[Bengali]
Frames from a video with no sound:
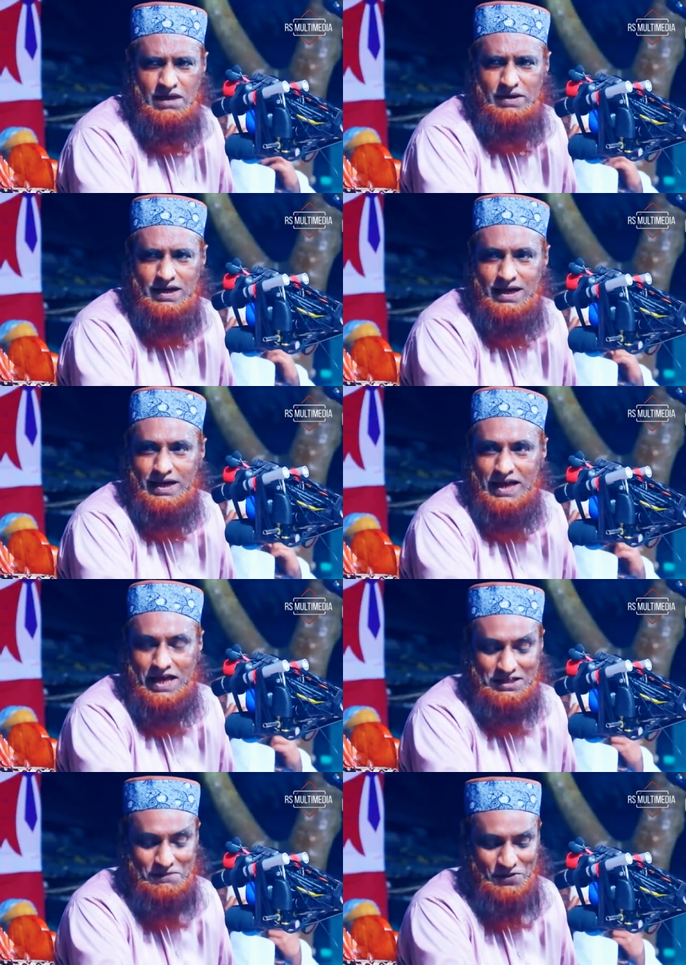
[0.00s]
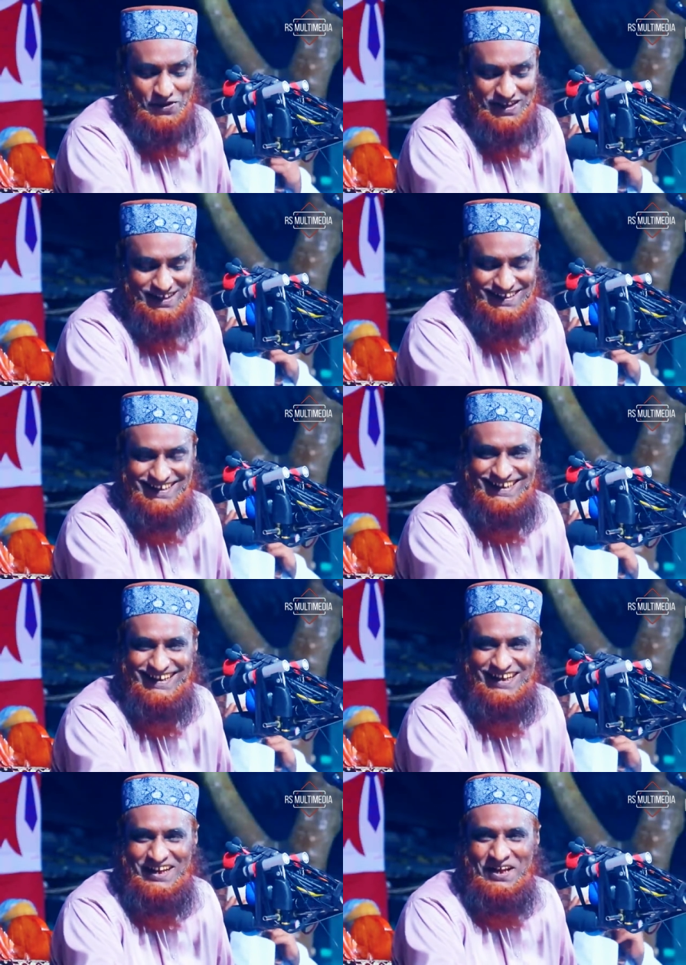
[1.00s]
আমার এলাকার একটা ফবি
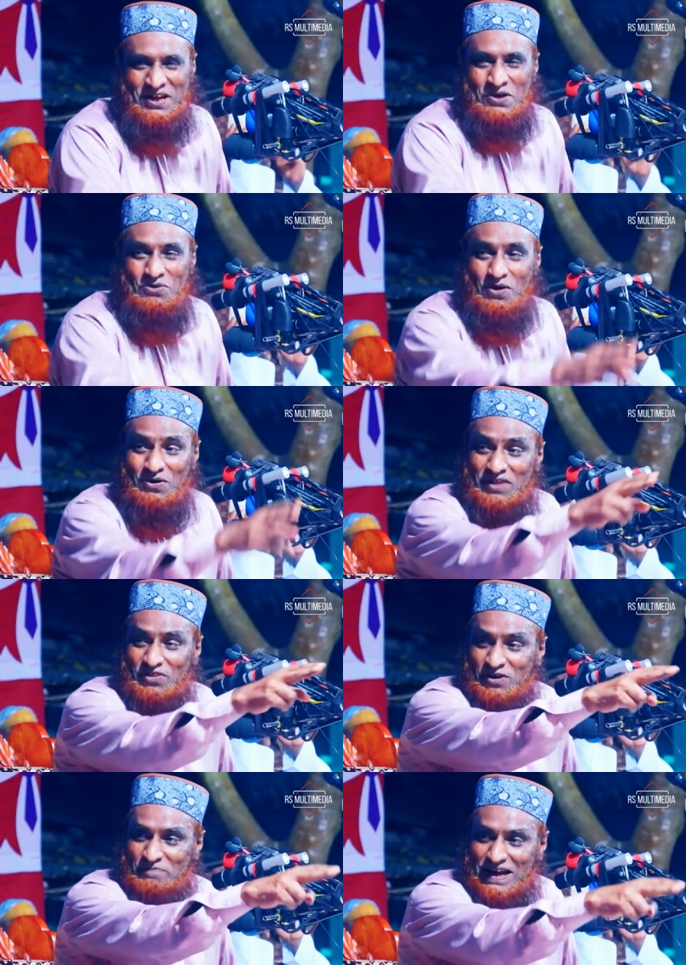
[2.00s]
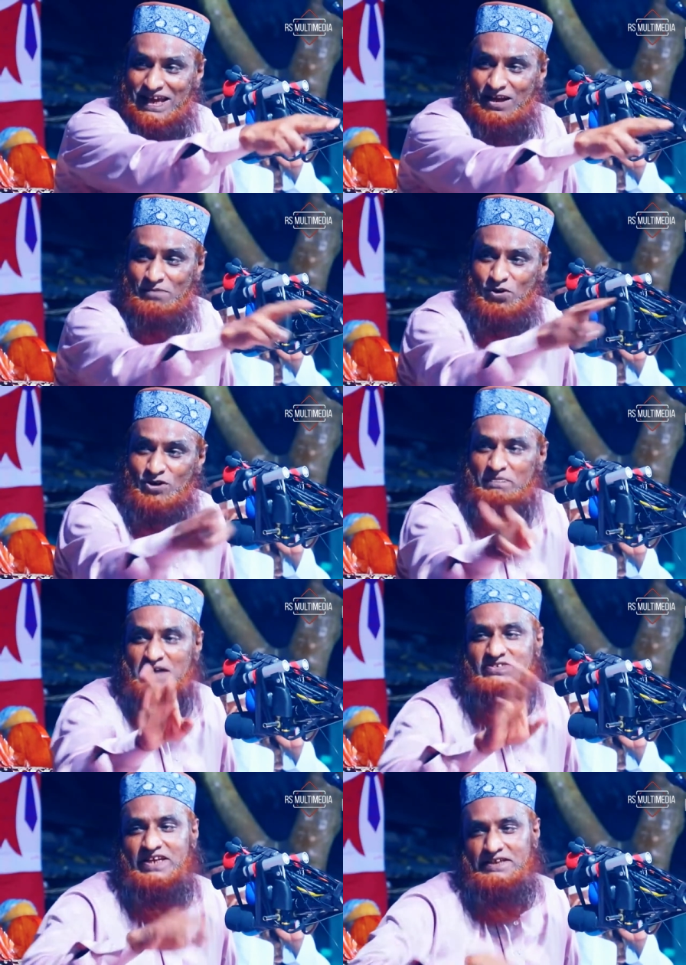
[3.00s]
করোনা যখন বেড়া গেল মুকুট
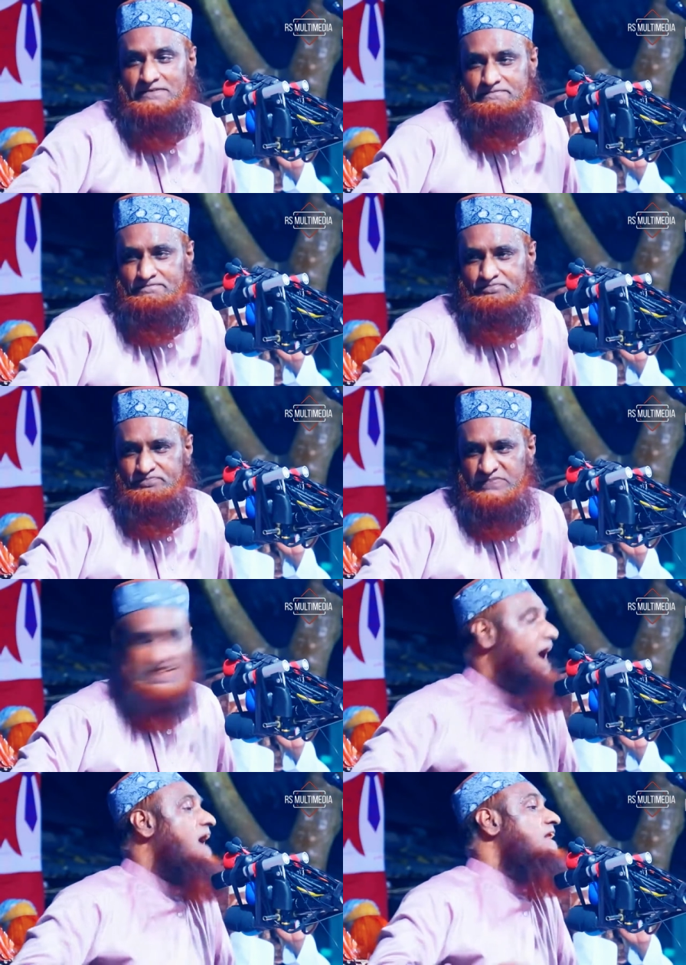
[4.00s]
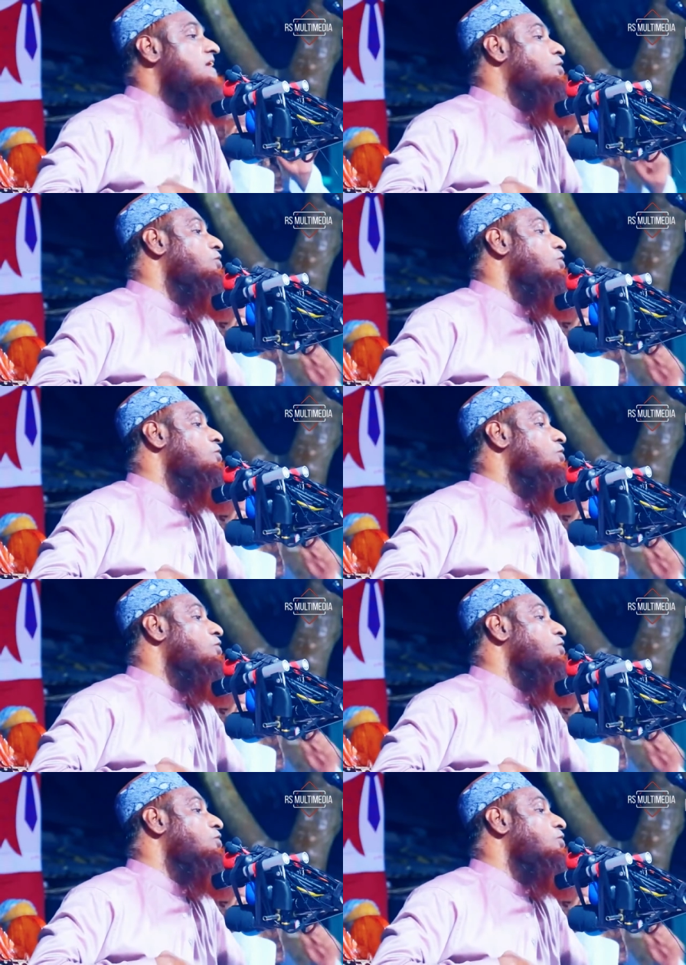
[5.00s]
মাছ নাই খালি